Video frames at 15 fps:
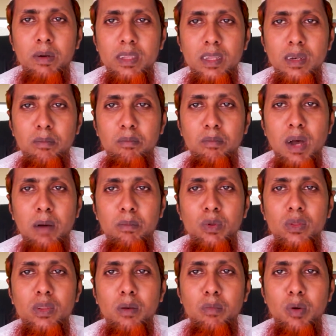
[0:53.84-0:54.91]
আমাদের মা
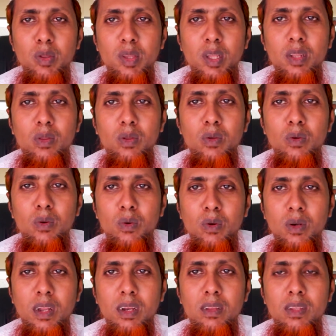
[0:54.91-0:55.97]
বোনদের বন্ধাত্ম
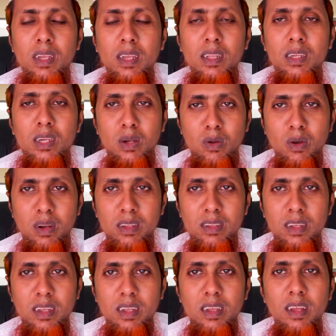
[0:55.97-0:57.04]
রোগটার চিকিৎসা করা
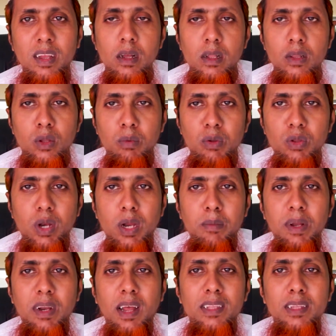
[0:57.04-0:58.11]
যায় তো বন্ধুরা
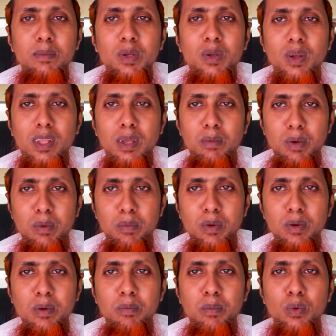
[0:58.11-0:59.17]
আমার আজ আমি কথা
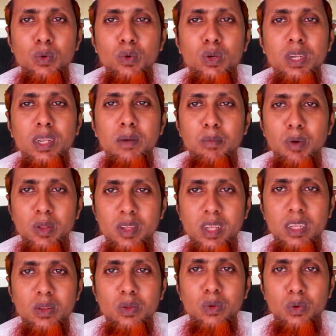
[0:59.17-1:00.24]
বলবো পুরুষের
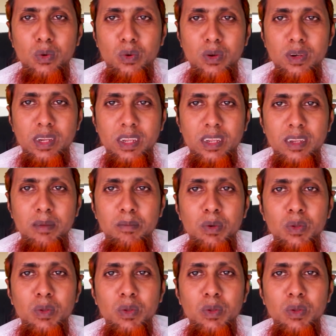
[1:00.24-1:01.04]
বন্ধাত্ম রোগ নিয়ে